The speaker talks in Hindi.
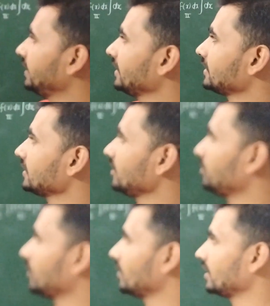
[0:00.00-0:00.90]
है एक्स
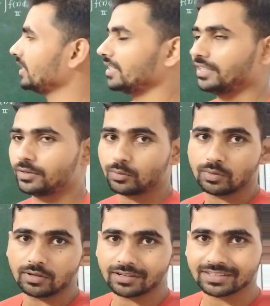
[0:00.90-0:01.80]
की पावर एन
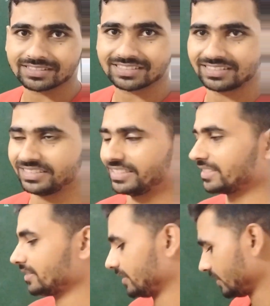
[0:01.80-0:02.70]
इंटू लॉग एक्स
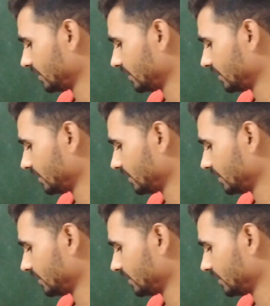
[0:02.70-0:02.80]
डी एक्स